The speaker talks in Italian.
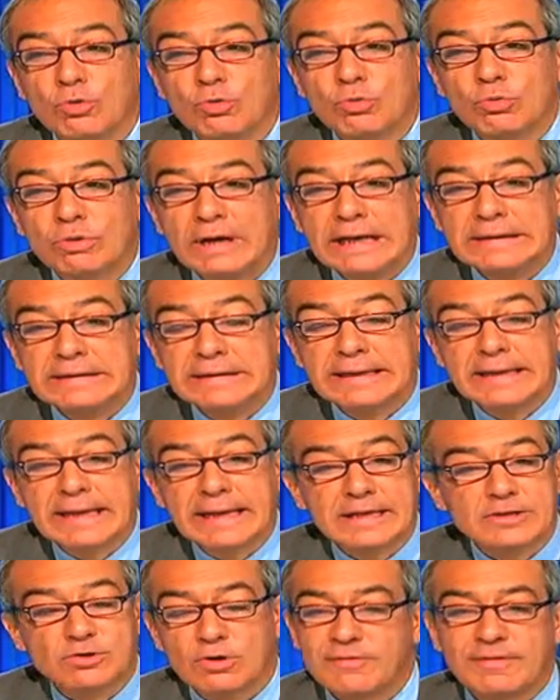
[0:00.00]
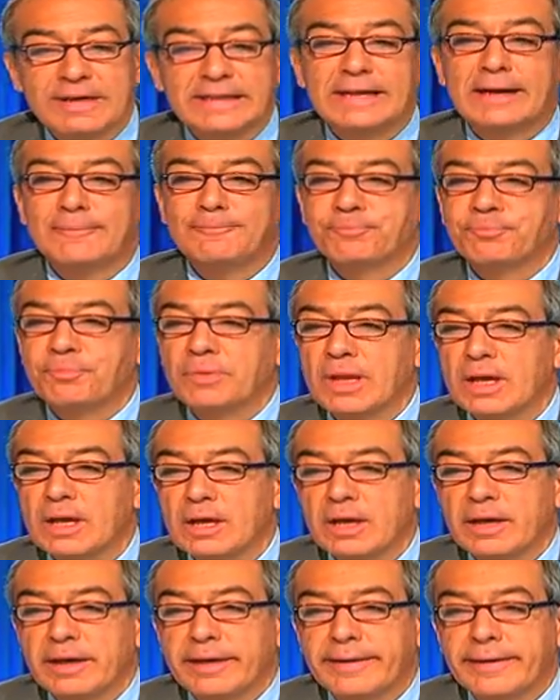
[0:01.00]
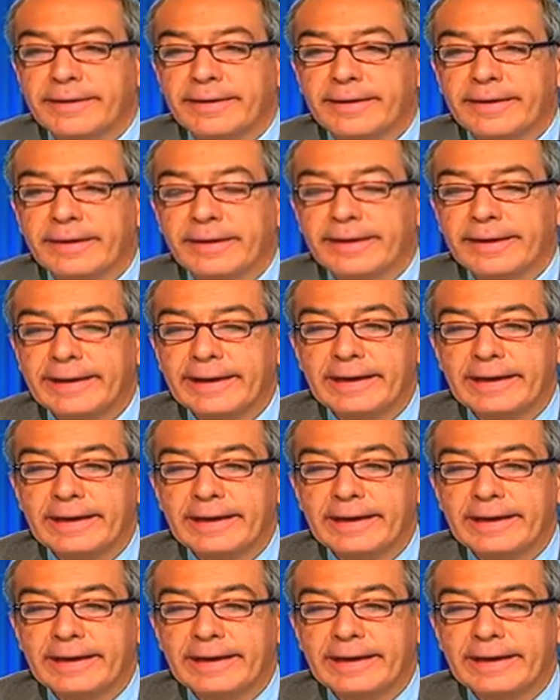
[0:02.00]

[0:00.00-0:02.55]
una dichiarazione, veda, eh,